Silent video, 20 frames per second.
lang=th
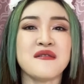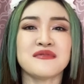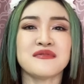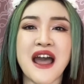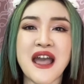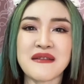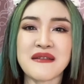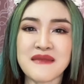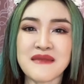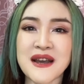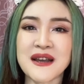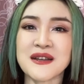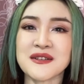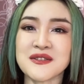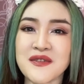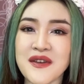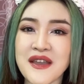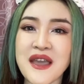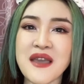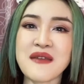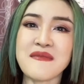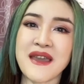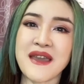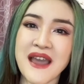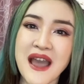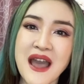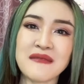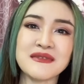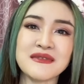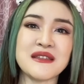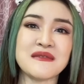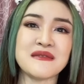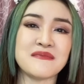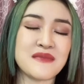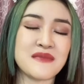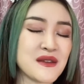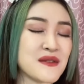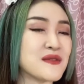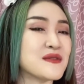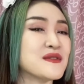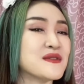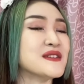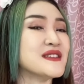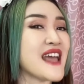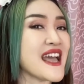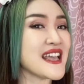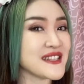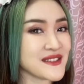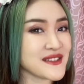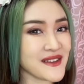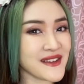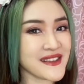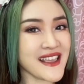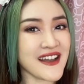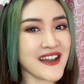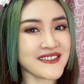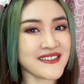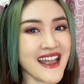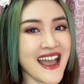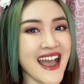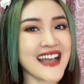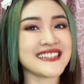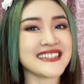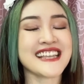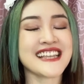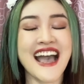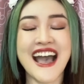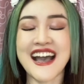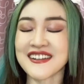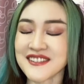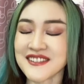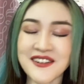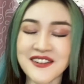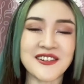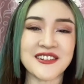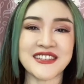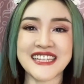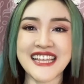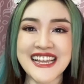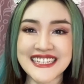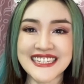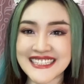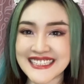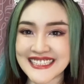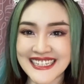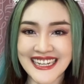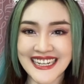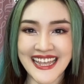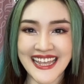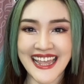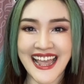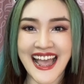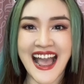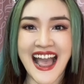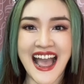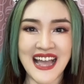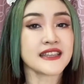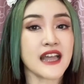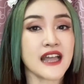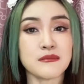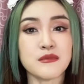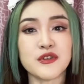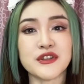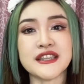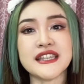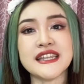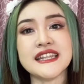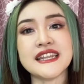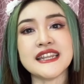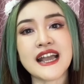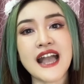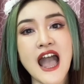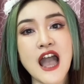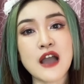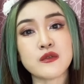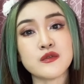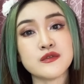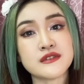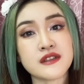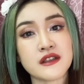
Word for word: ไพรเมอร์ก็ช่วยให้เมคอัพติดผิวได้สวยยาวนานเช้าจรดเที่ยงคืนเลยค่ะทั้งหมดนี้นะคะคุณ